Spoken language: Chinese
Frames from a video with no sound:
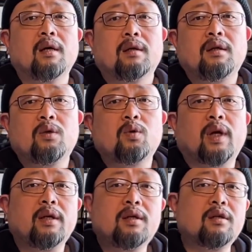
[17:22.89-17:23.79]
你
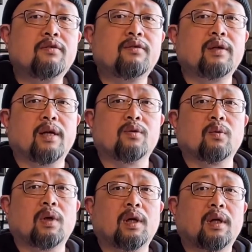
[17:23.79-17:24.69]
转移支付也
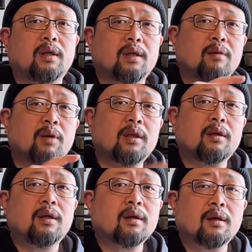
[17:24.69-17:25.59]
做了，你他妈的
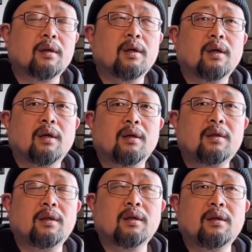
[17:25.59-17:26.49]
这个，呃，
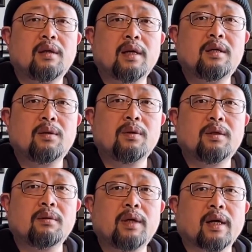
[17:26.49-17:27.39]
你的延迟退
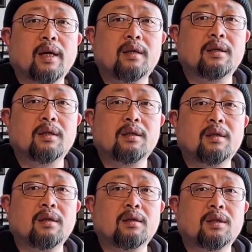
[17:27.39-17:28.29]
休也开始实
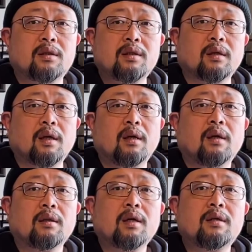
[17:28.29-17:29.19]
行实行了，
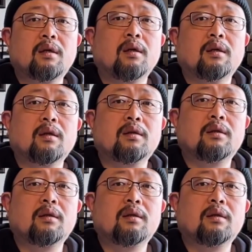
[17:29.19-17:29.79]
但是那